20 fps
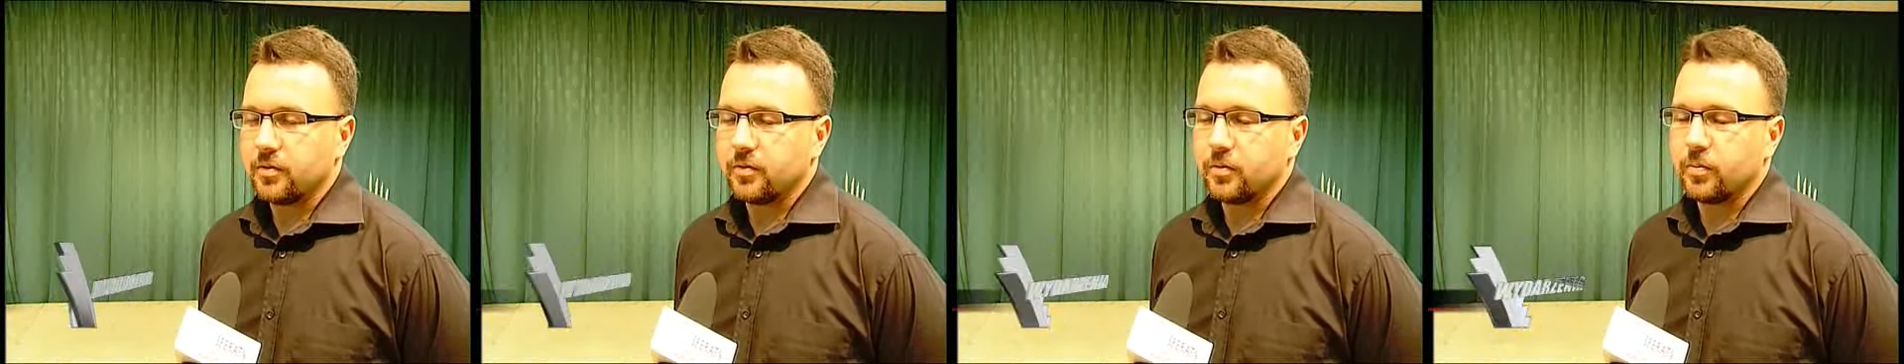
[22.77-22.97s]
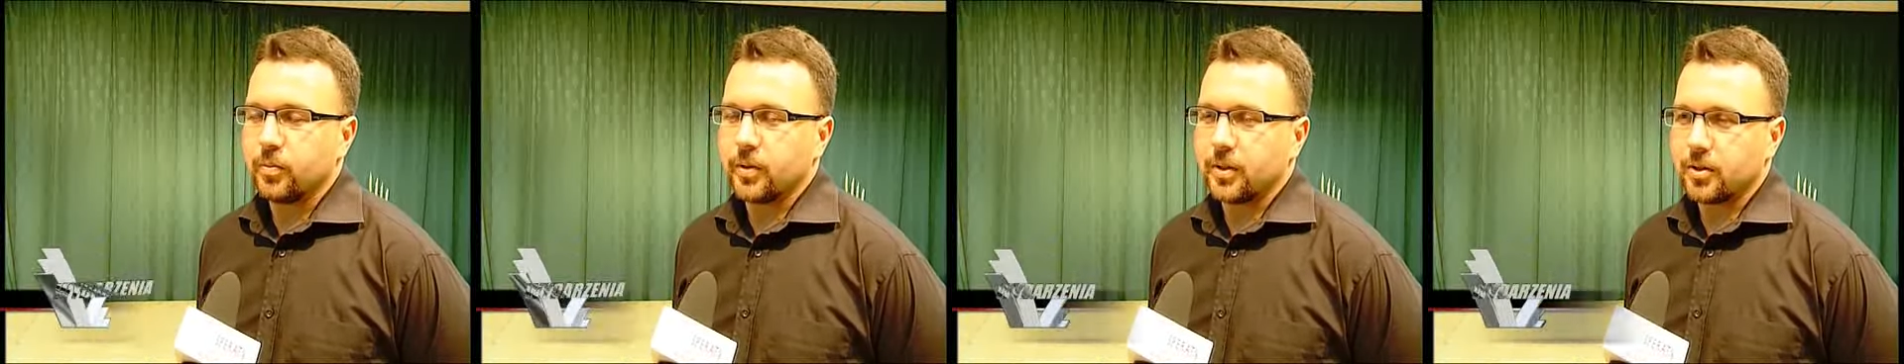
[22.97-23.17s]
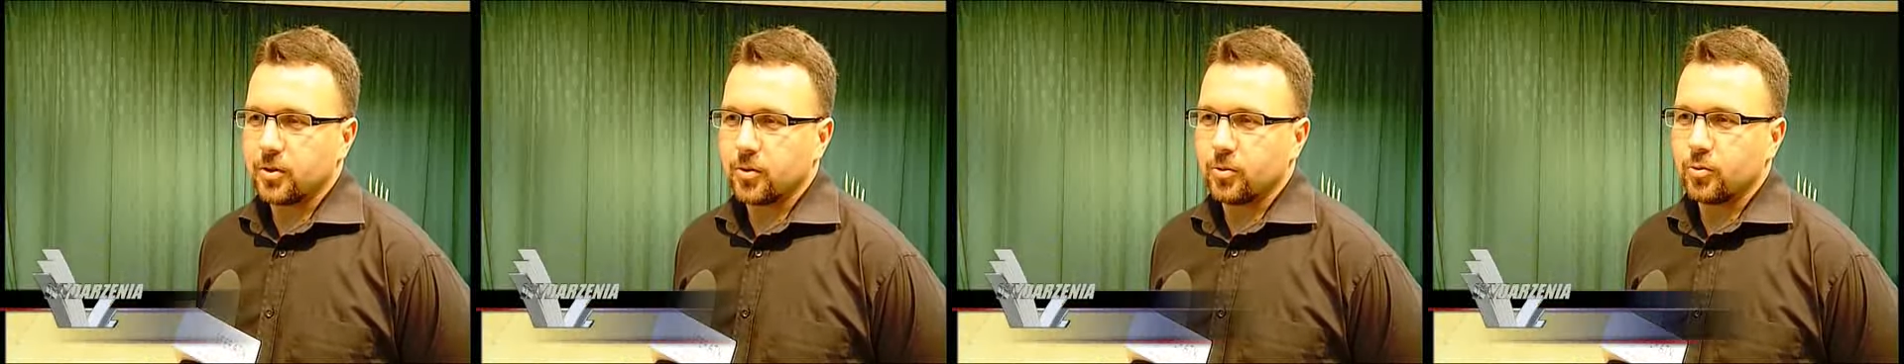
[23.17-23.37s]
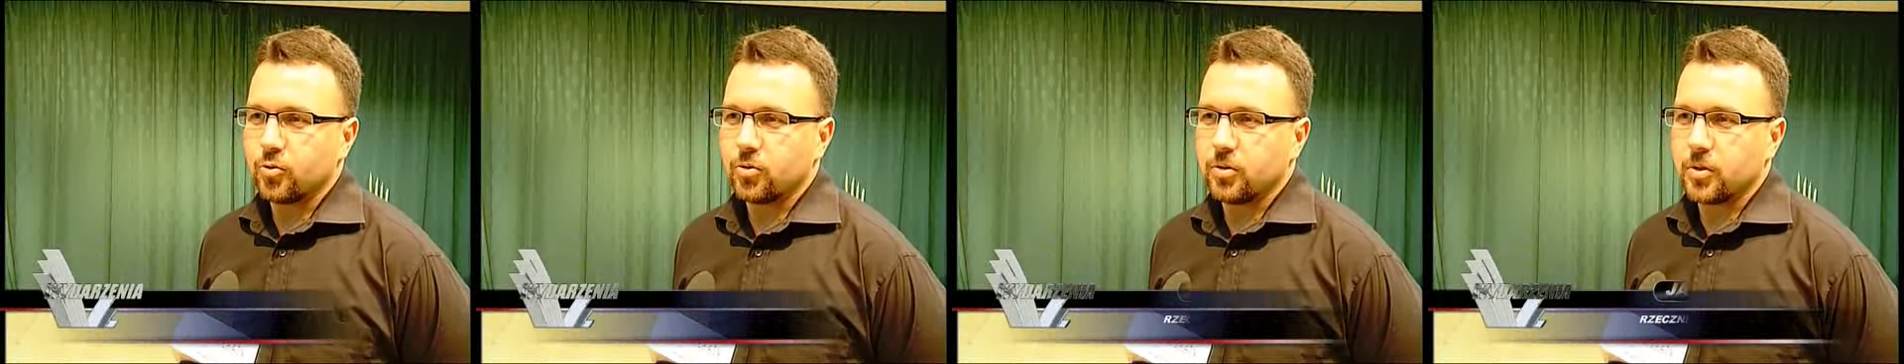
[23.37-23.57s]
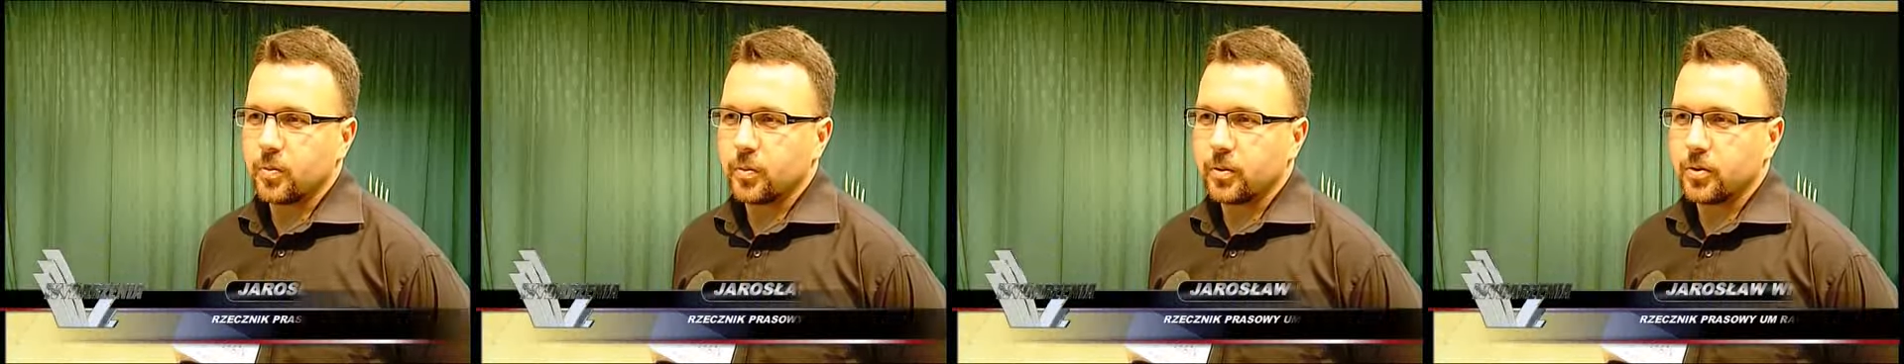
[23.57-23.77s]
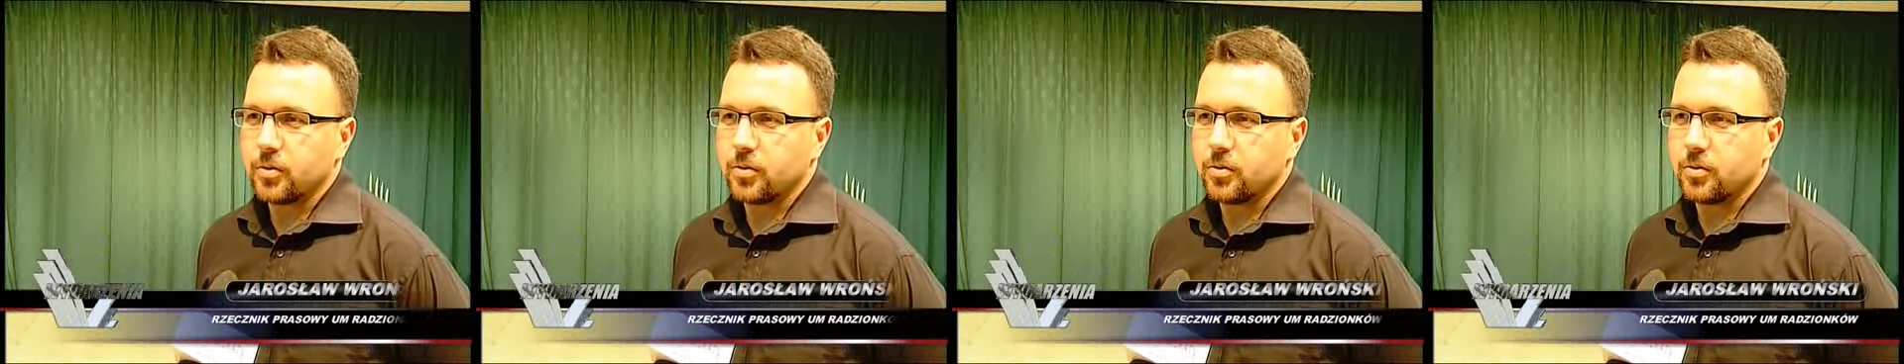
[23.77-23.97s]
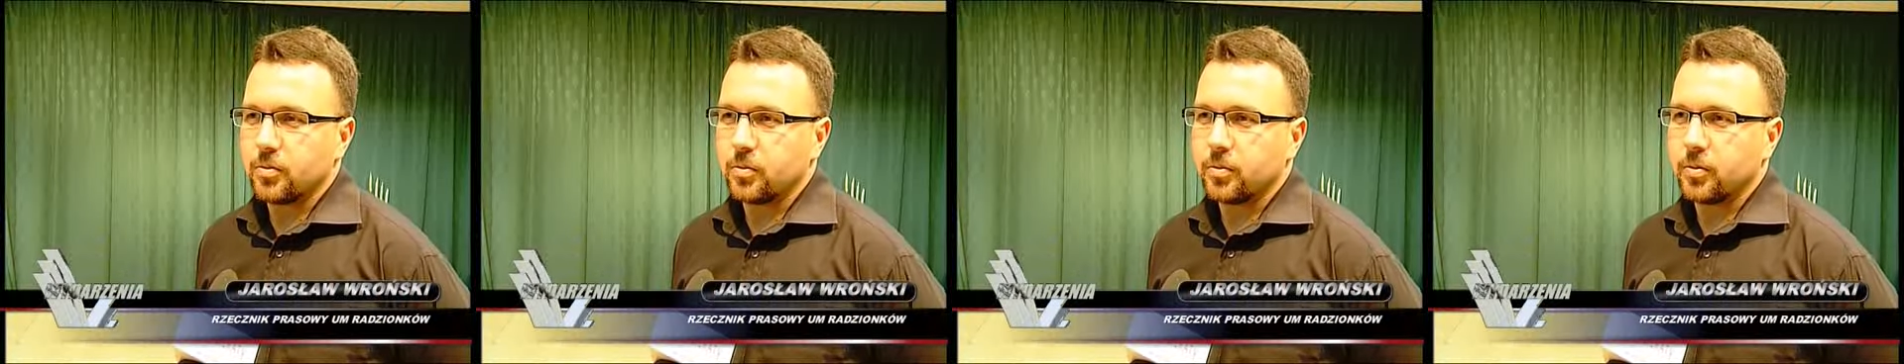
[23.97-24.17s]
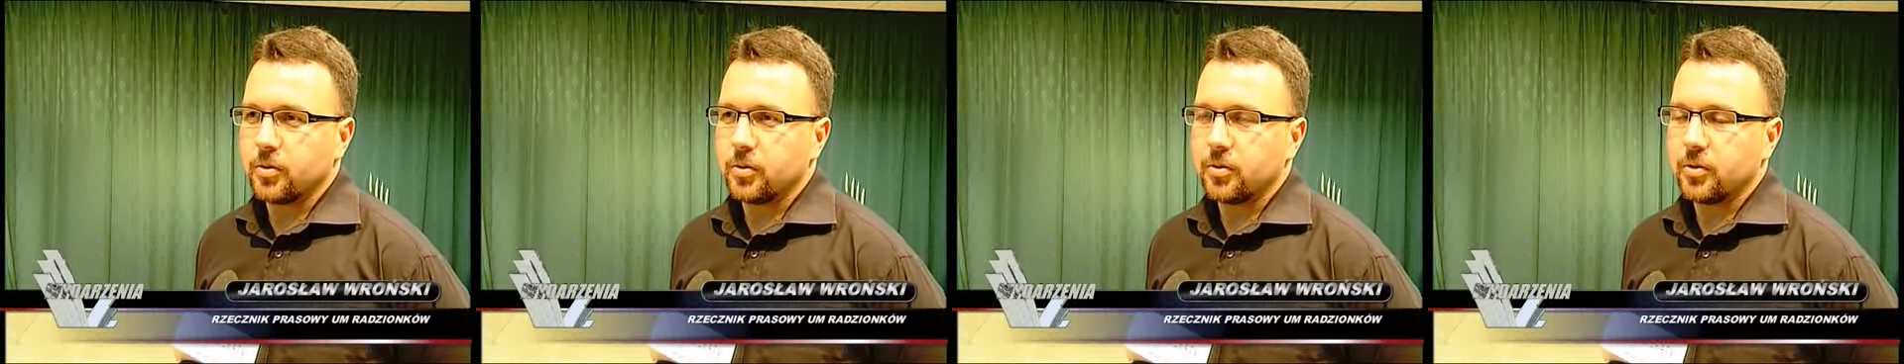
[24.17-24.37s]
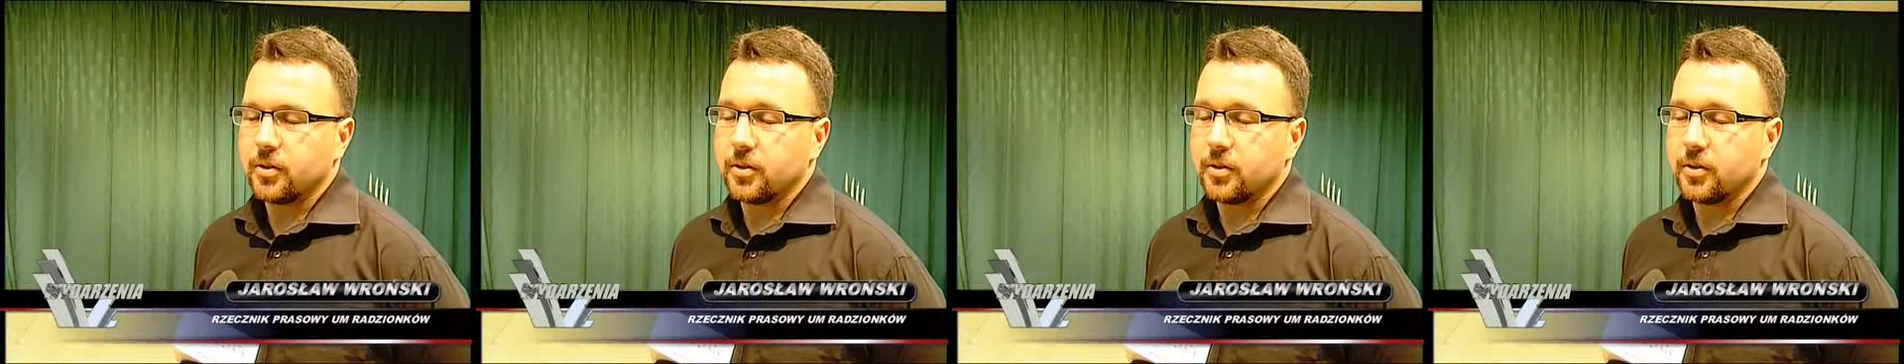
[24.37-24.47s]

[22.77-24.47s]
w bardzo różny sposób.